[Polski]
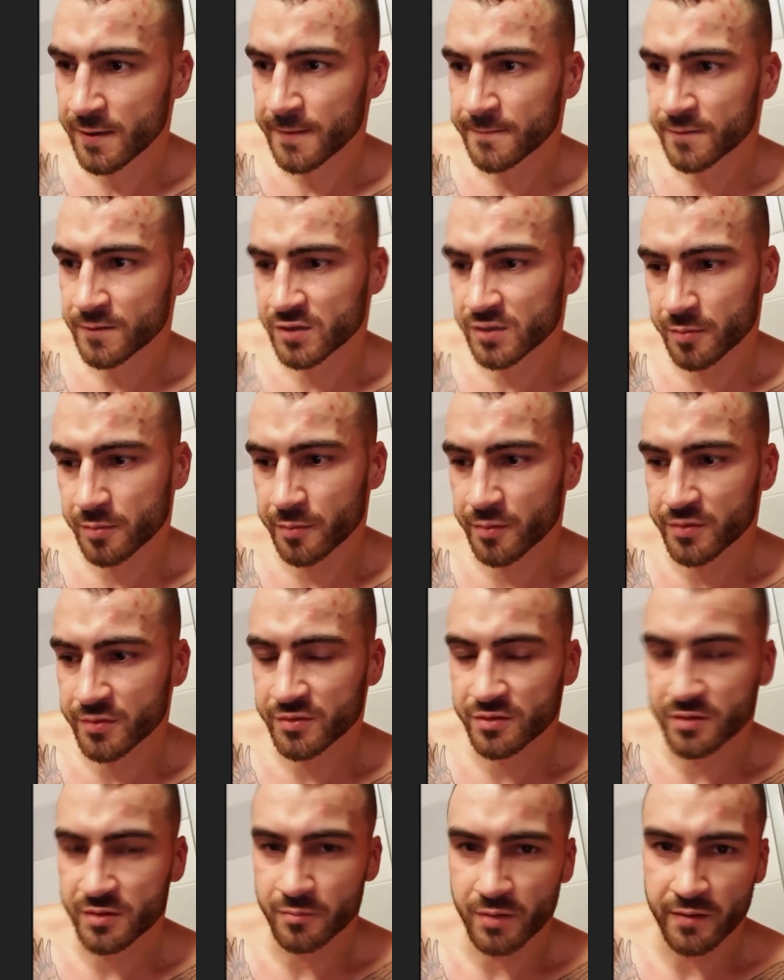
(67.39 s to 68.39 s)
To się po prostu
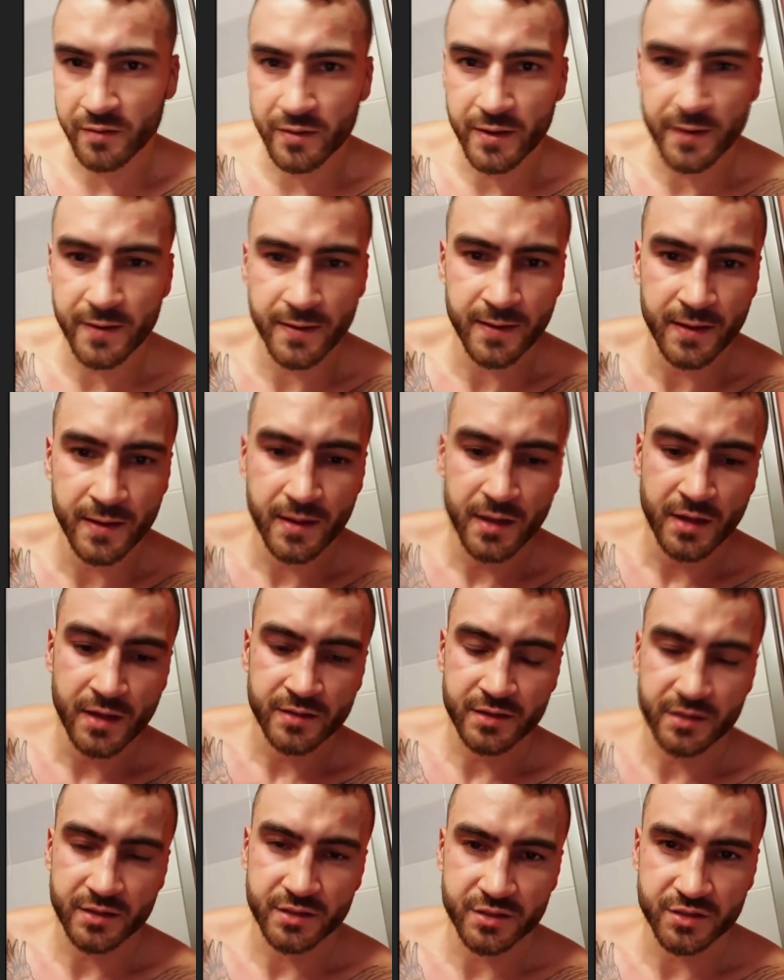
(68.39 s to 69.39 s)
tym bawię.
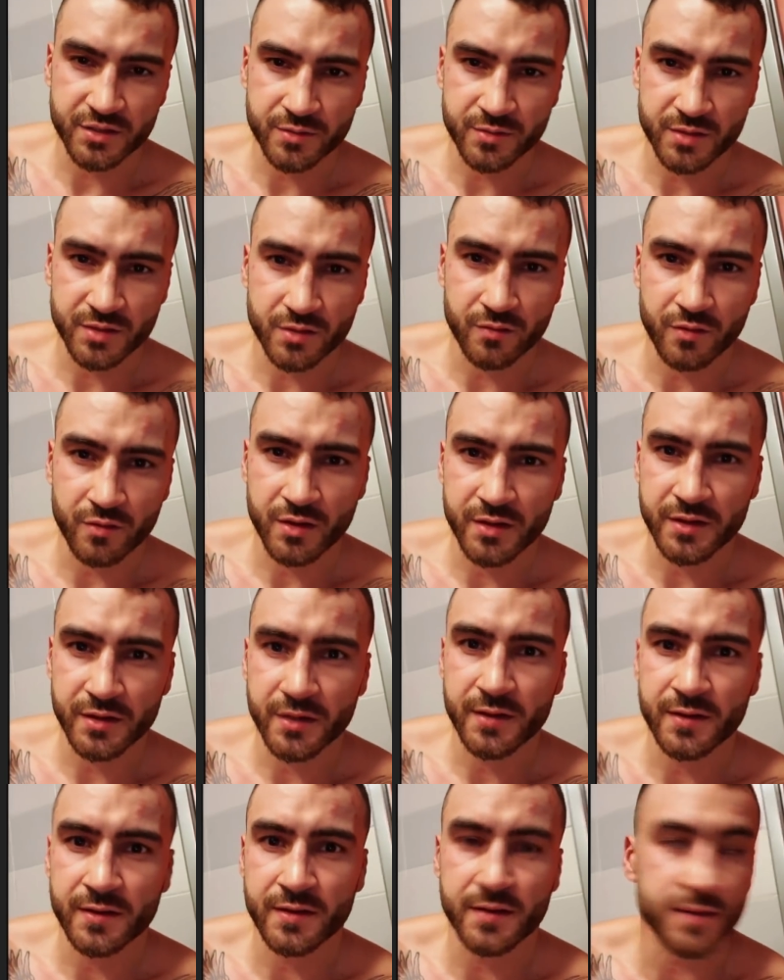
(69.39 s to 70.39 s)
Trenerzy są zadowoleni
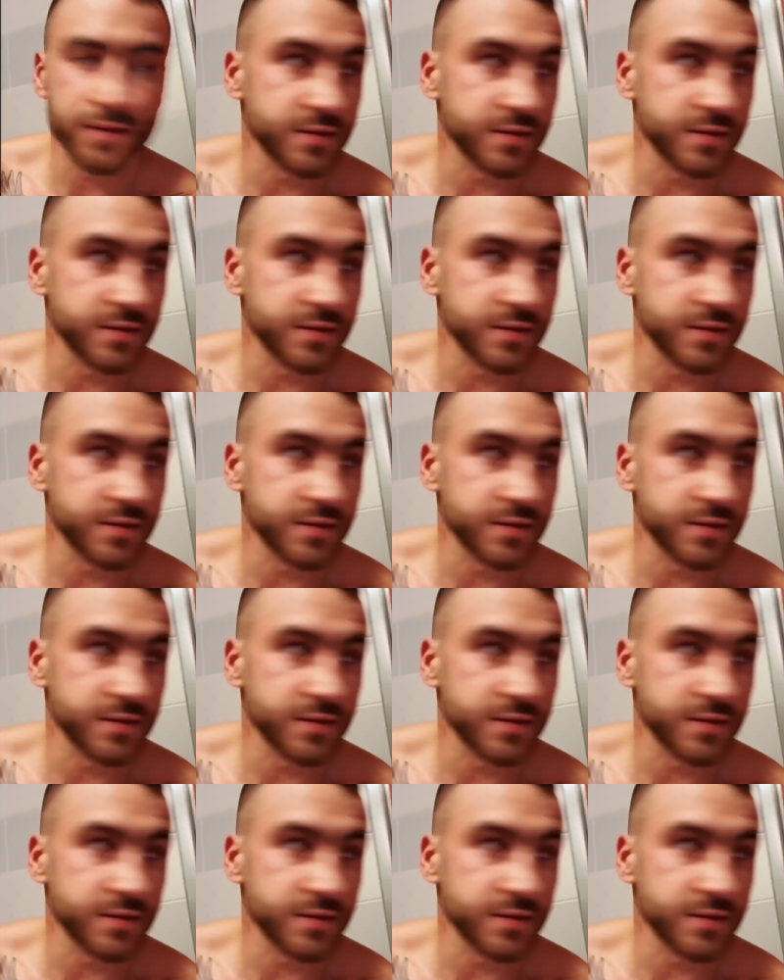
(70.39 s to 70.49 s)
e,